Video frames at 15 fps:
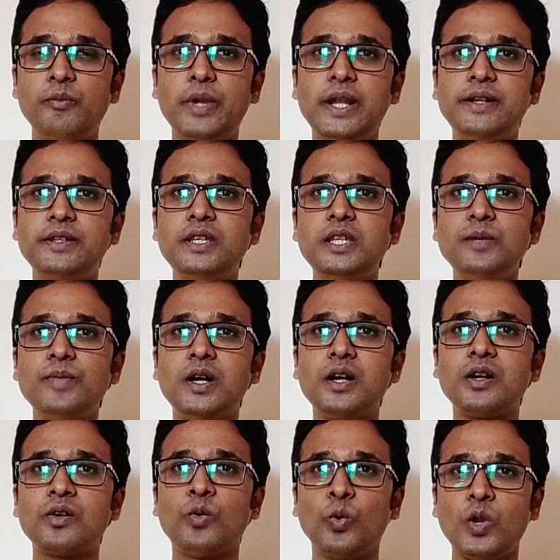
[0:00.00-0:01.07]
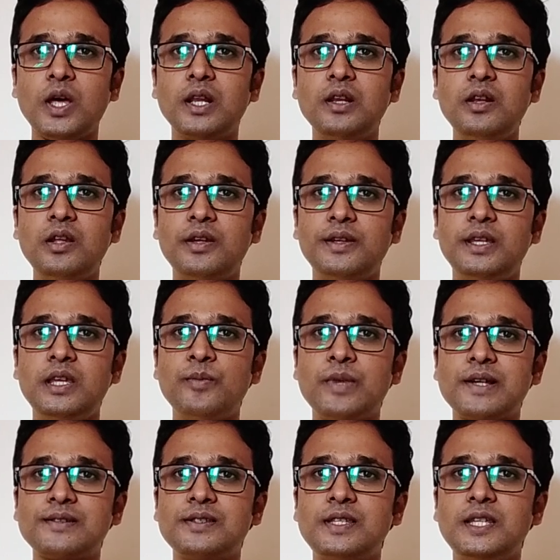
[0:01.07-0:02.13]
ভেটকি বা কোরাল এই
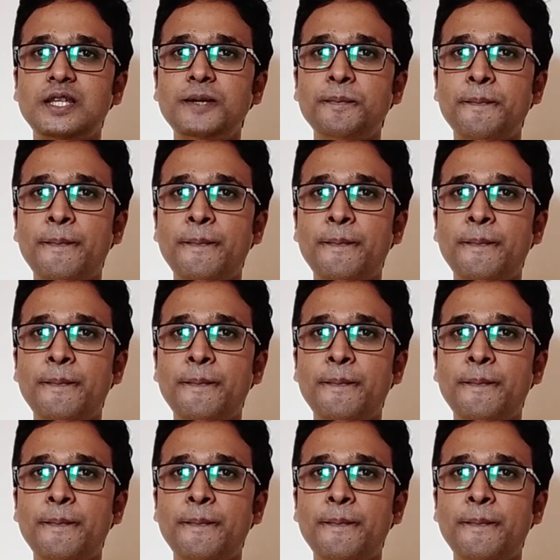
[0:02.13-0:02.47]
মাছটি